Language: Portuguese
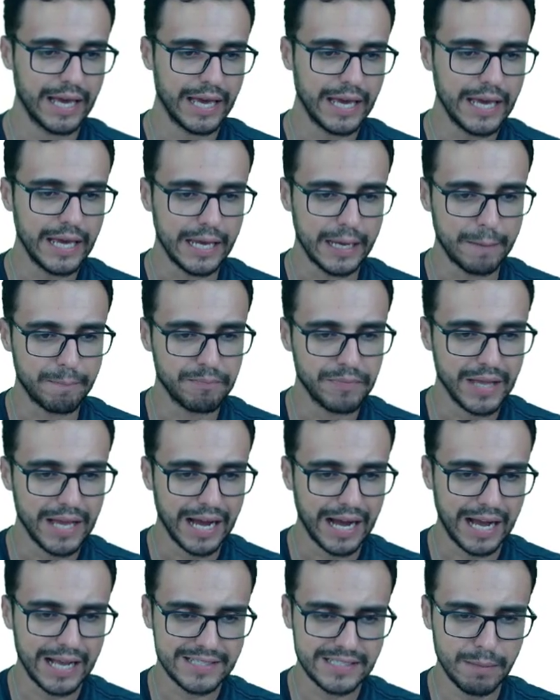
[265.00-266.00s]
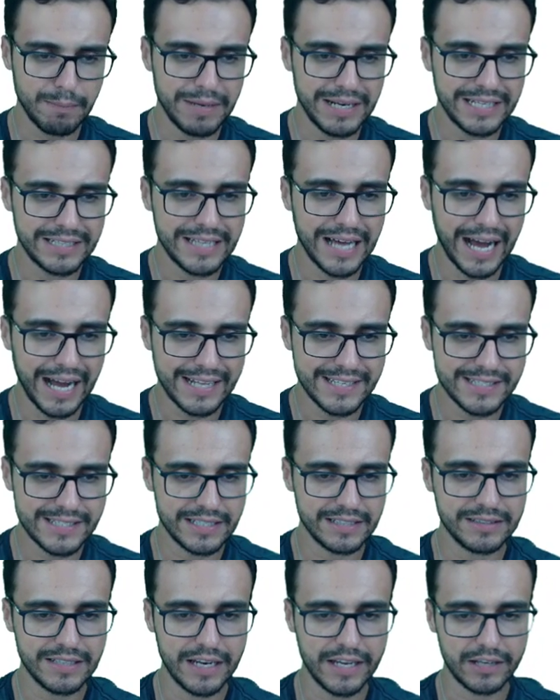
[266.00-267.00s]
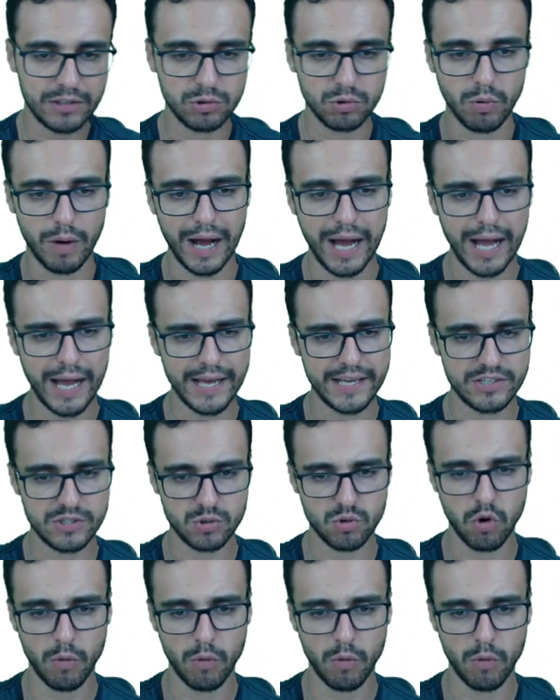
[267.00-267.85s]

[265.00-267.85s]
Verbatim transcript: E. As habilidades intelectuais,